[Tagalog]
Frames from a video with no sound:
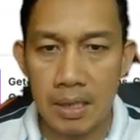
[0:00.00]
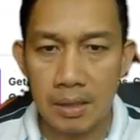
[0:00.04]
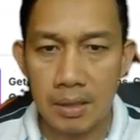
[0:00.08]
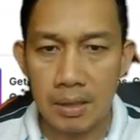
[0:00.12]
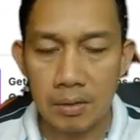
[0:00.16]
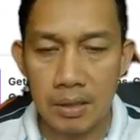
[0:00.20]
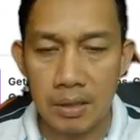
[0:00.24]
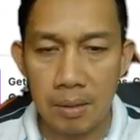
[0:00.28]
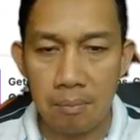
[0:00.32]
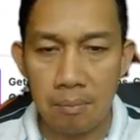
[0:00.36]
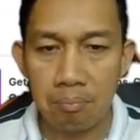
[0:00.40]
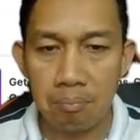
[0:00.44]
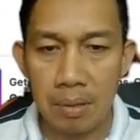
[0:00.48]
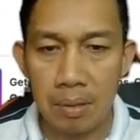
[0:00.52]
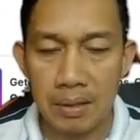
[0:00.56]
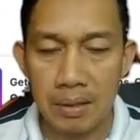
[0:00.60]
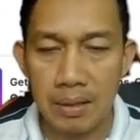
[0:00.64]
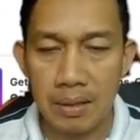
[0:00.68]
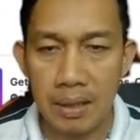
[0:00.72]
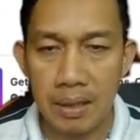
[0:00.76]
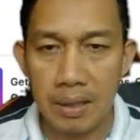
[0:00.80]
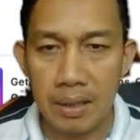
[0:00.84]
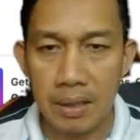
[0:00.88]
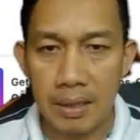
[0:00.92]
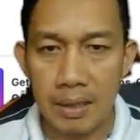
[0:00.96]
natin yung
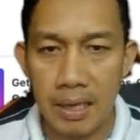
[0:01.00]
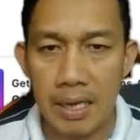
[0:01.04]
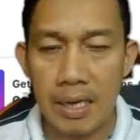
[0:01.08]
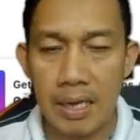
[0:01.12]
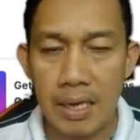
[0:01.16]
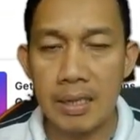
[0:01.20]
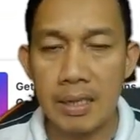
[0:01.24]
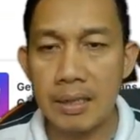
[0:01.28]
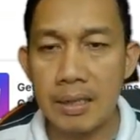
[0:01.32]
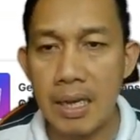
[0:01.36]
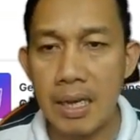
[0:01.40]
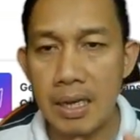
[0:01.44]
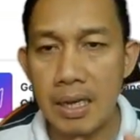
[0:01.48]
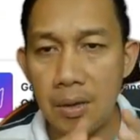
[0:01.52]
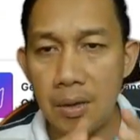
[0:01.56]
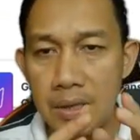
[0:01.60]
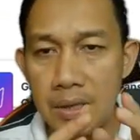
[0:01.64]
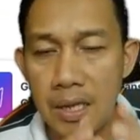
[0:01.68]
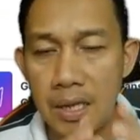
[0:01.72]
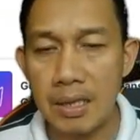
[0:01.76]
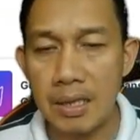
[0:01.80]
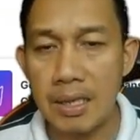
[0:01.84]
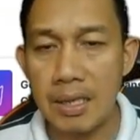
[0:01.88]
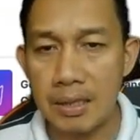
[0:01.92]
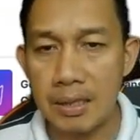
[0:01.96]
template na yan. And
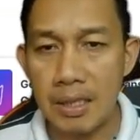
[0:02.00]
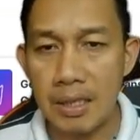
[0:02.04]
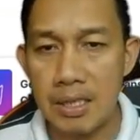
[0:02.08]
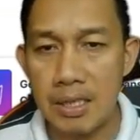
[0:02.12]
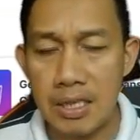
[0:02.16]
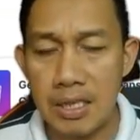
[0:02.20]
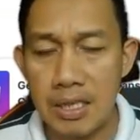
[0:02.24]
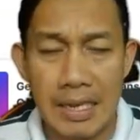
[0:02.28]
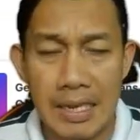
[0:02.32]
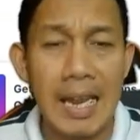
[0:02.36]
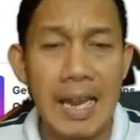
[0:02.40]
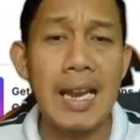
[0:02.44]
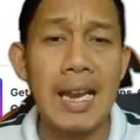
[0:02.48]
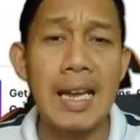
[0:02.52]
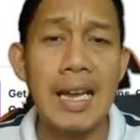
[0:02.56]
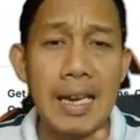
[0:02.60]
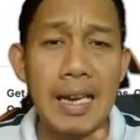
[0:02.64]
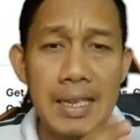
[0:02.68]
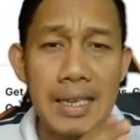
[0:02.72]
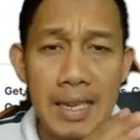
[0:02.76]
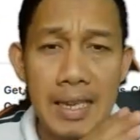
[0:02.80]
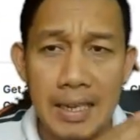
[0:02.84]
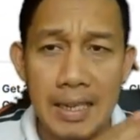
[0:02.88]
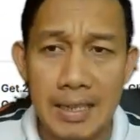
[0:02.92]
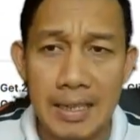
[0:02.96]
gagawin na lang natin,
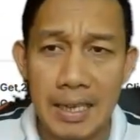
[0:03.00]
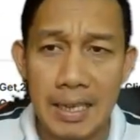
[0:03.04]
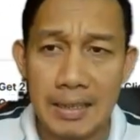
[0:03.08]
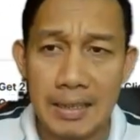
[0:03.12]
ilalagay na lang